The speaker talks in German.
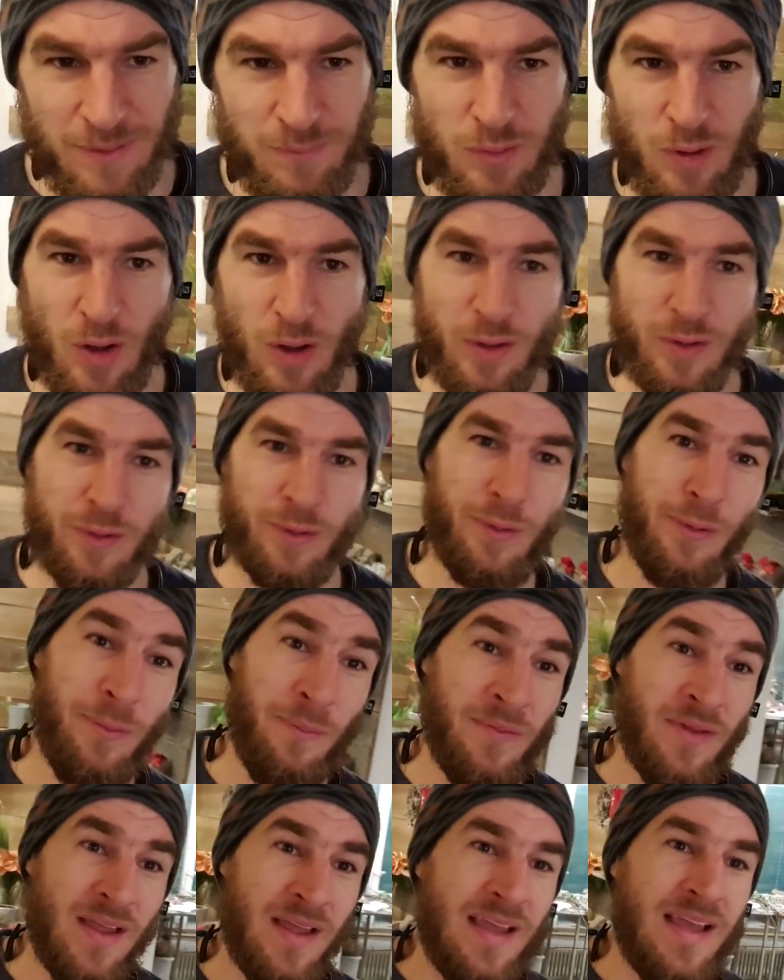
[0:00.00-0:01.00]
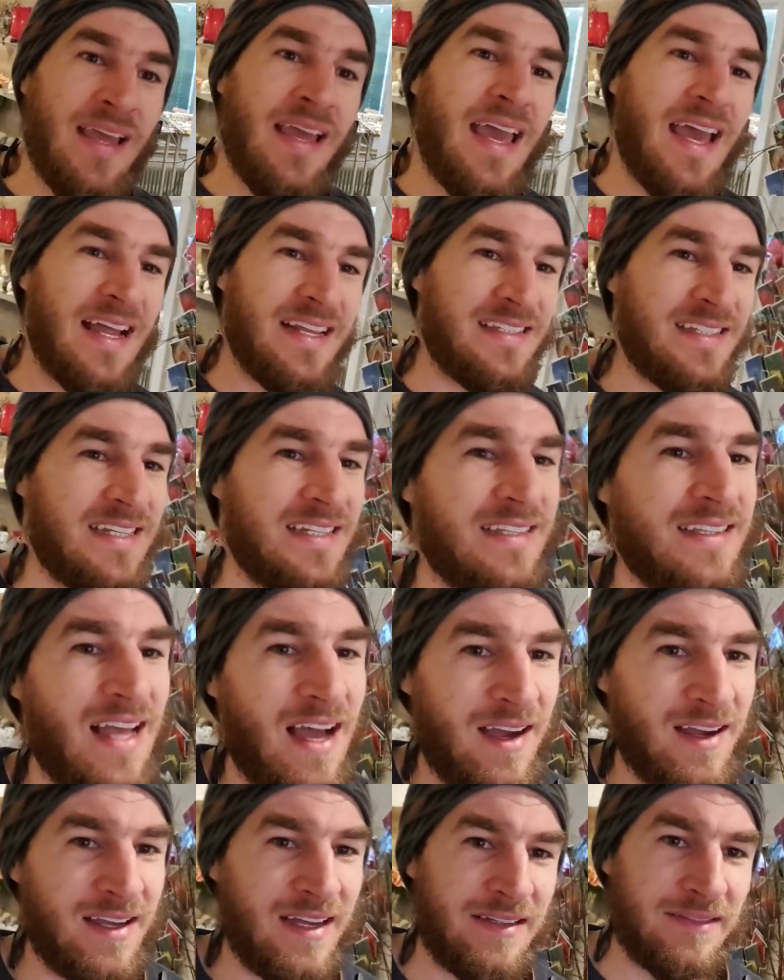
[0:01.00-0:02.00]
dem Jöku, Herzlichen
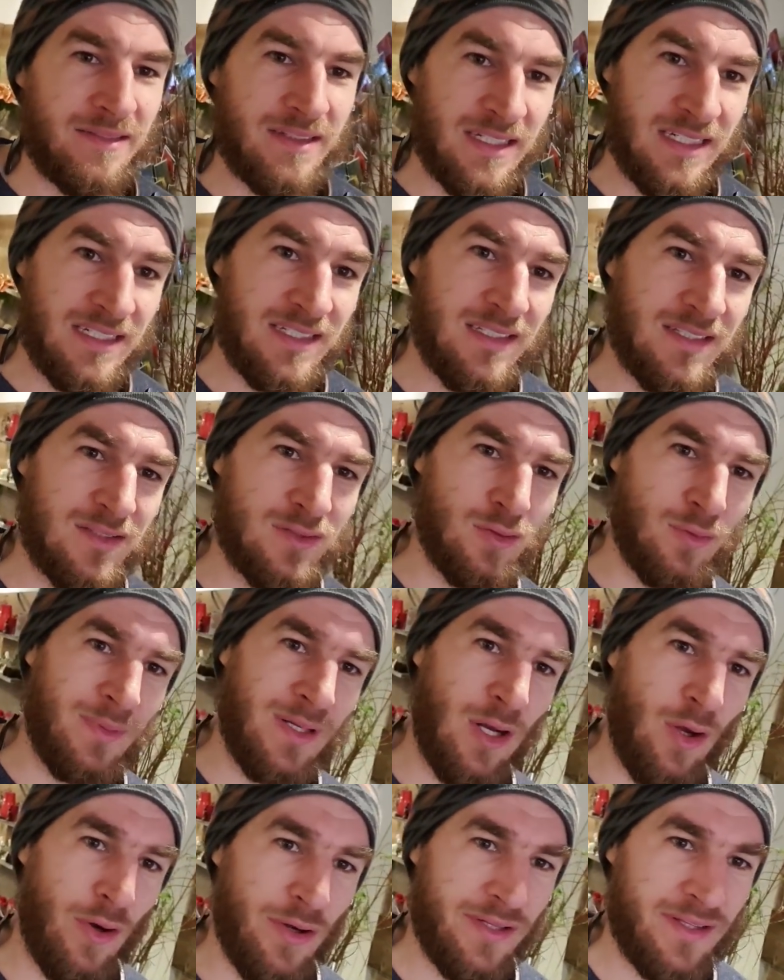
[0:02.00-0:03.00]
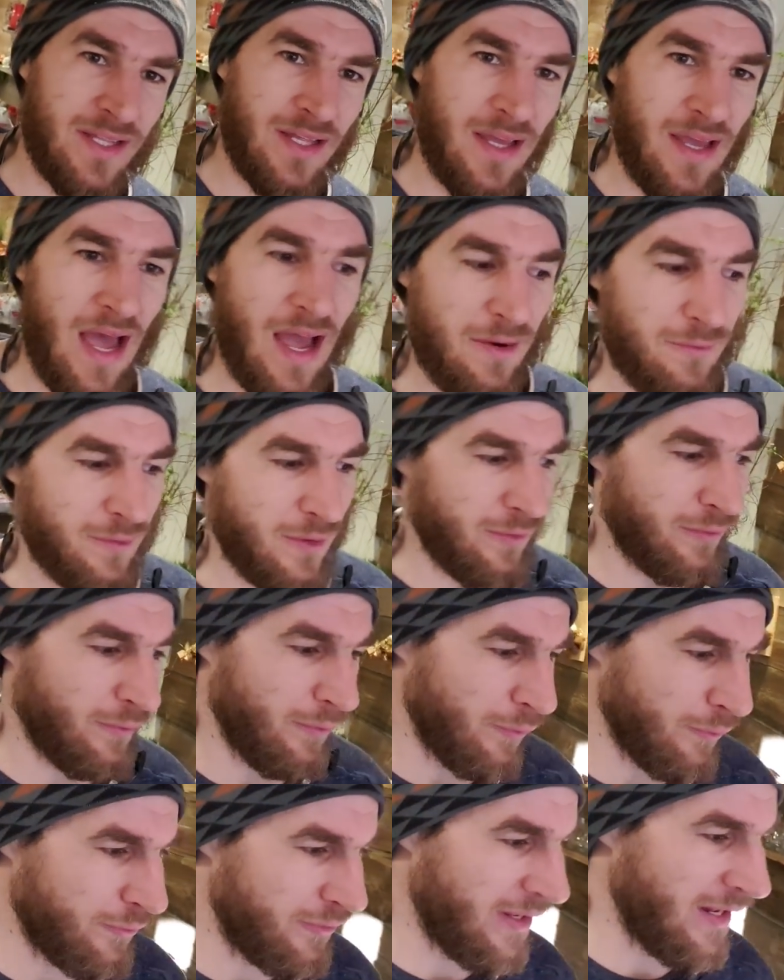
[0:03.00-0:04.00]
Dank an dich, dass du mir heute einfach
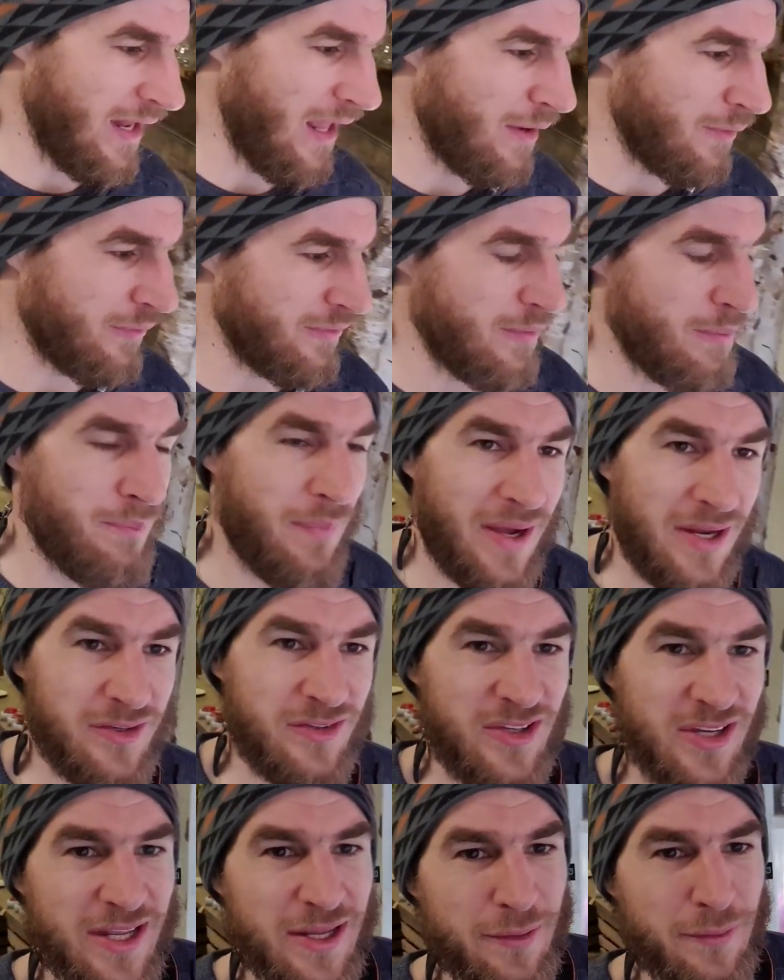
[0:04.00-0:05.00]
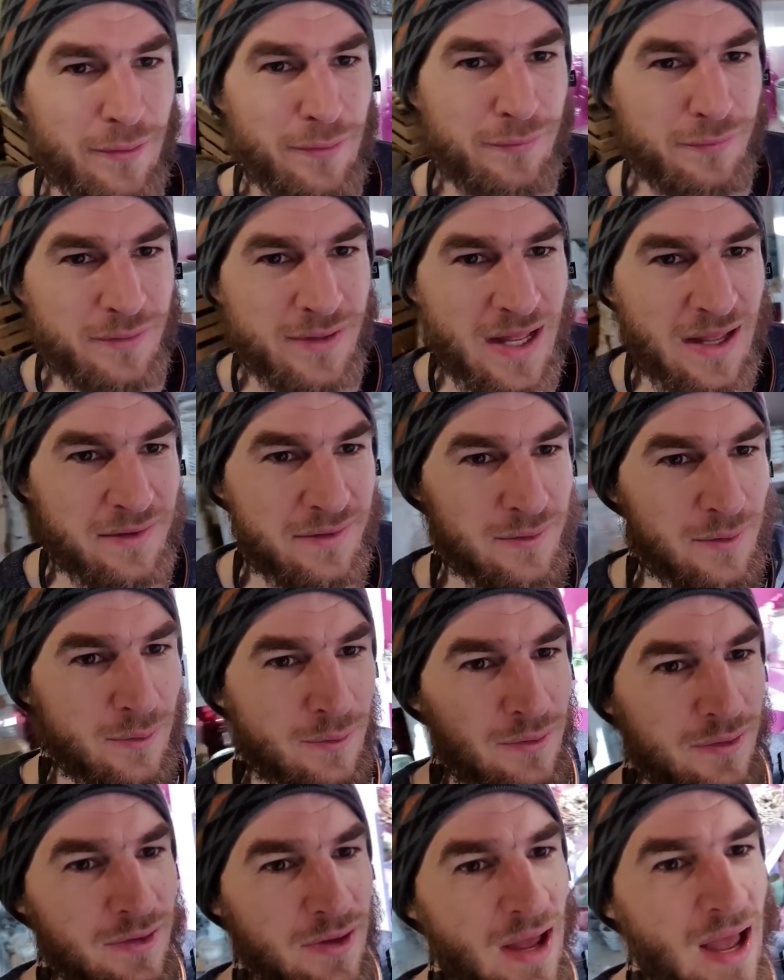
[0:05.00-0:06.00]
so schnell aus der Patsche geholfen hast
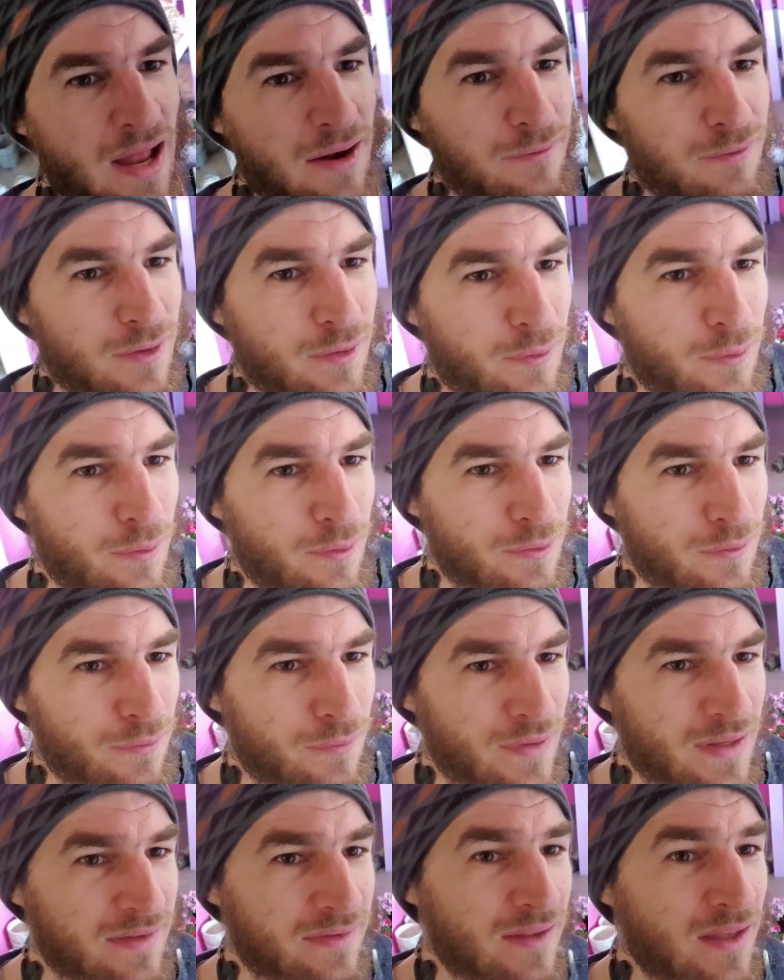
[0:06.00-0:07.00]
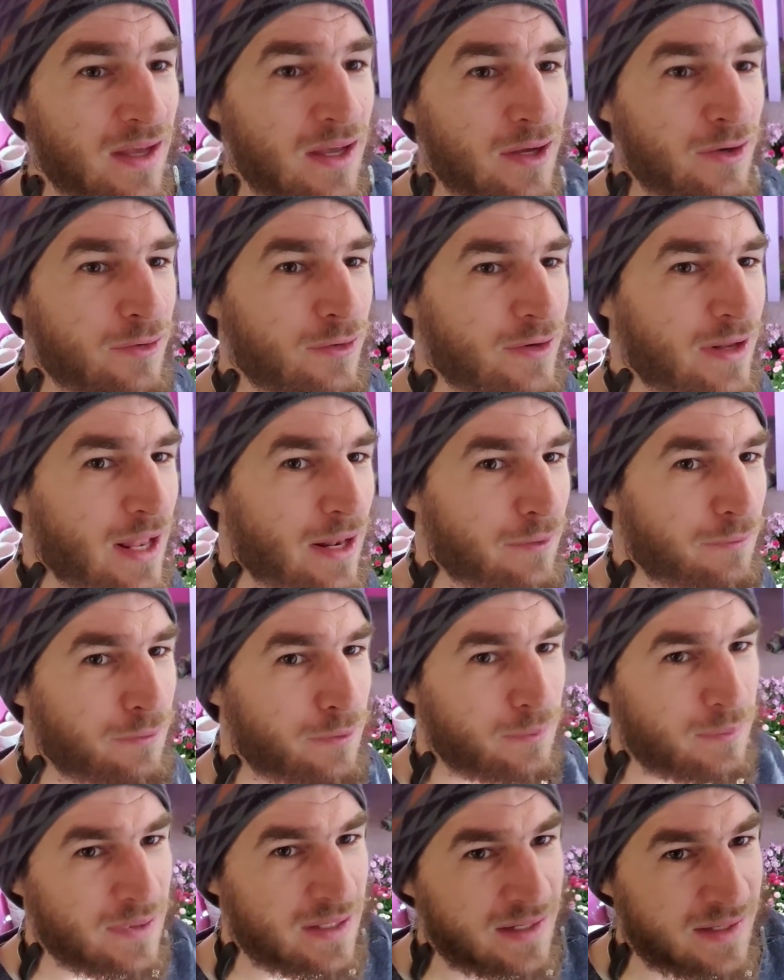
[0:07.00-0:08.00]
und einfach kurz fix schnell für
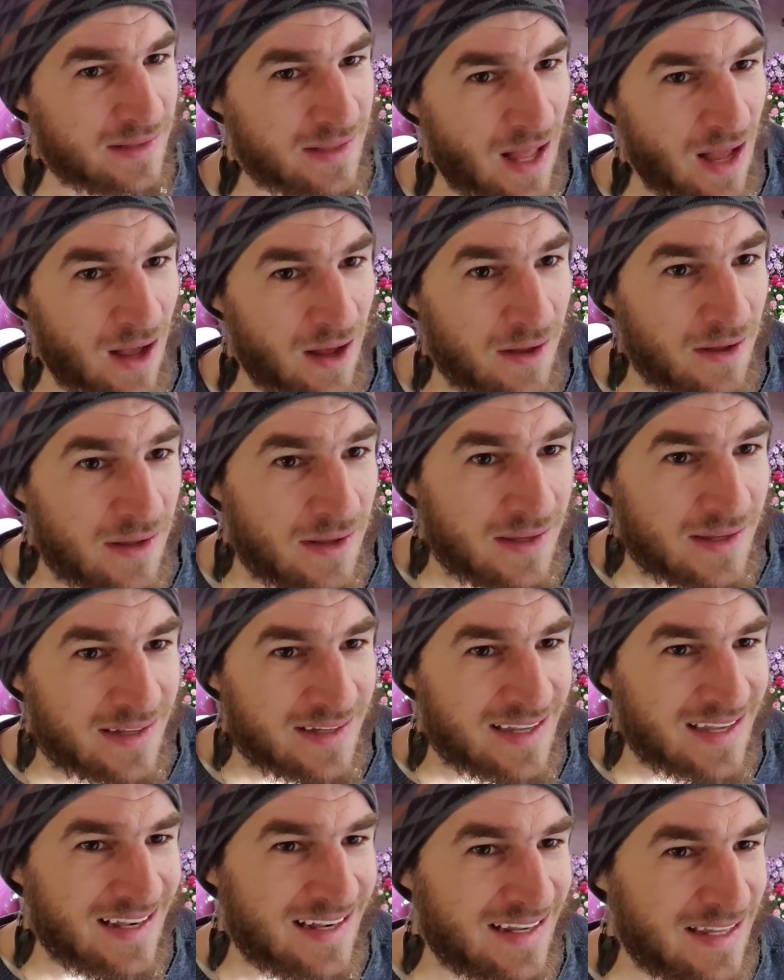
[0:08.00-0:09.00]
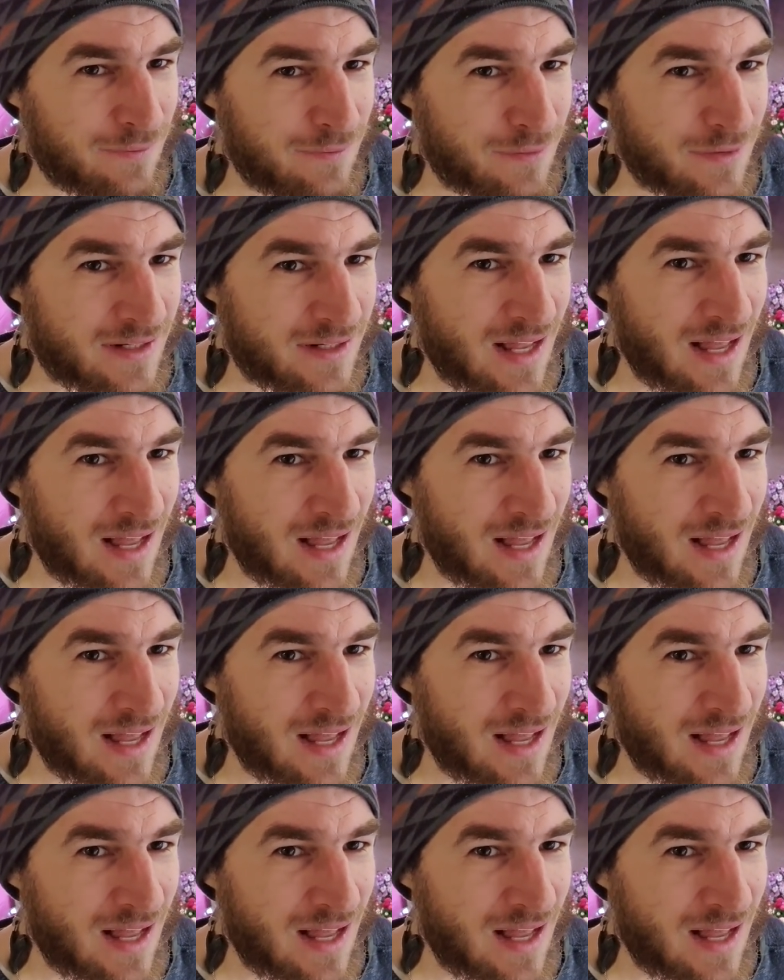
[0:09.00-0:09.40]
mich da geliefert